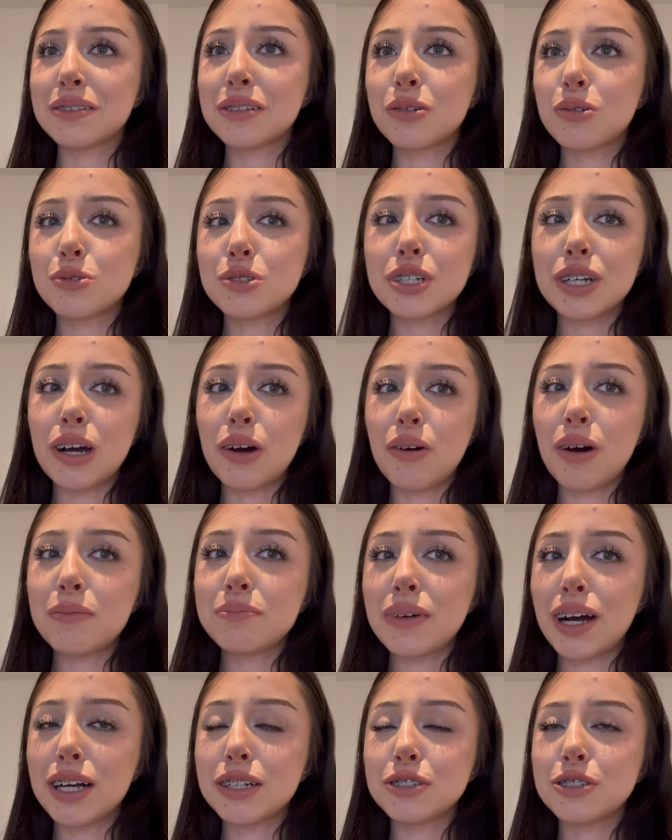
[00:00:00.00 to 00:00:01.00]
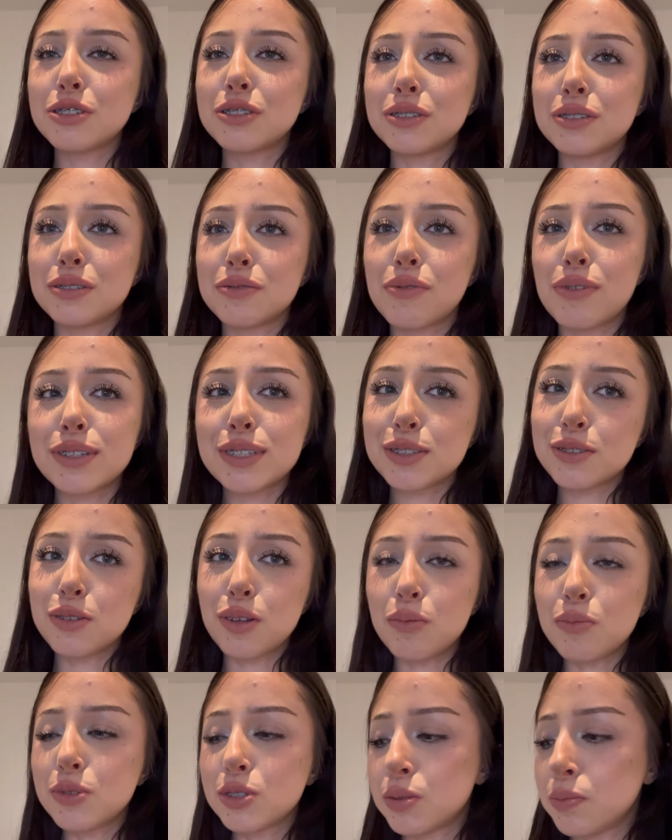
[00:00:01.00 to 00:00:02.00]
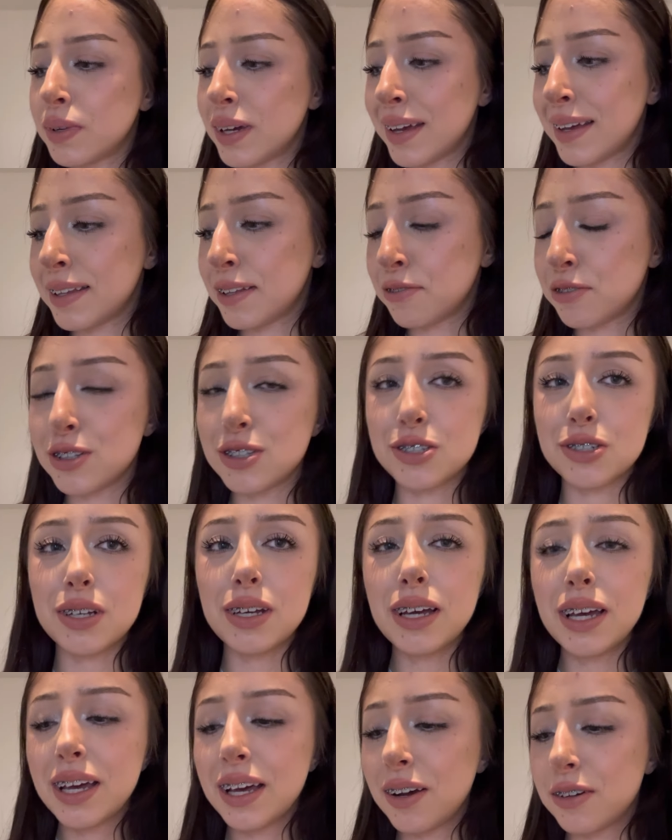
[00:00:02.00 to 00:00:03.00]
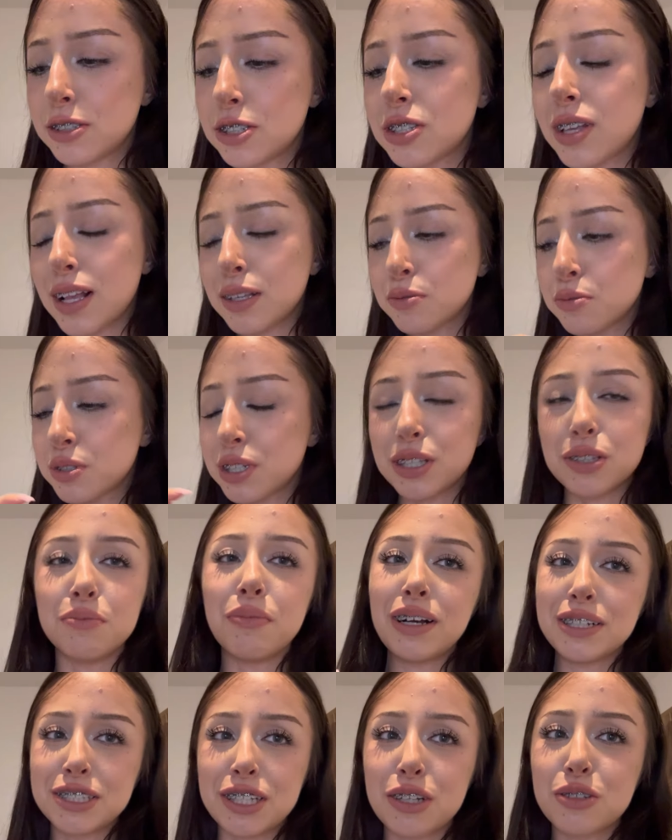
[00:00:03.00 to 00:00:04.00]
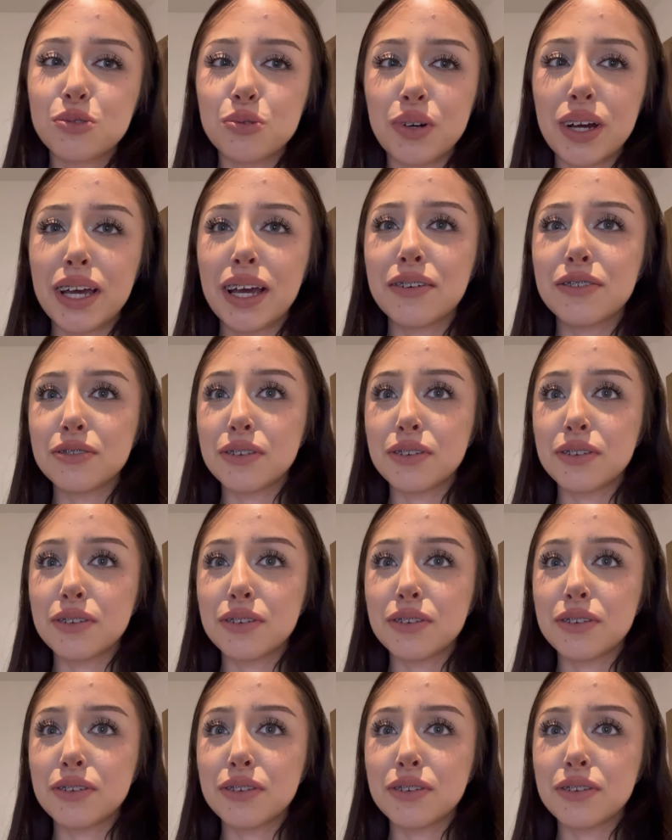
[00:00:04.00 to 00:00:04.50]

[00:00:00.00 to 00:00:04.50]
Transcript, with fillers: tylko czekałam aż y, wrócę do domu i sobie je nawilżę, przecież teraz już nie są aż tak suche jak